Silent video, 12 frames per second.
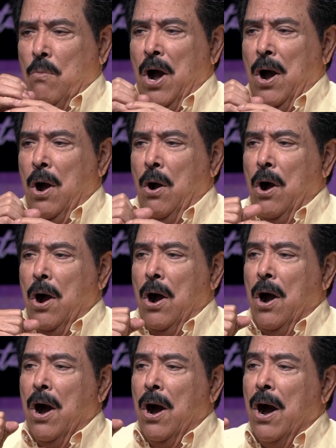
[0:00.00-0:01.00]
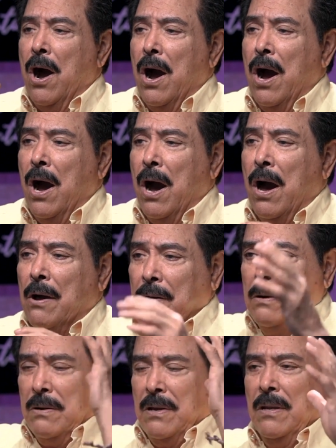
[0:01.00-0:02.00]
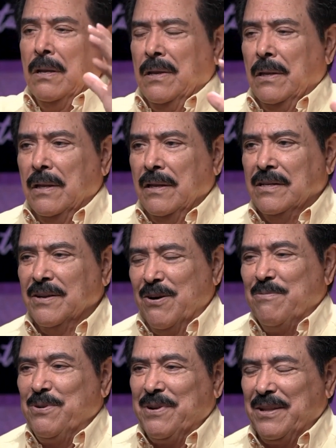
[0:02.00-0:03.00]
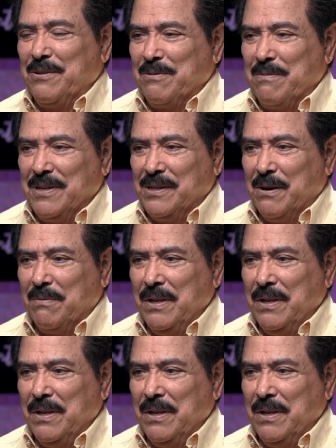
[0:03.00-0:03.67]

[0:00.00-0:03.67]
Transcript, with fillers: mar. Y dice, no, yo canto con Charro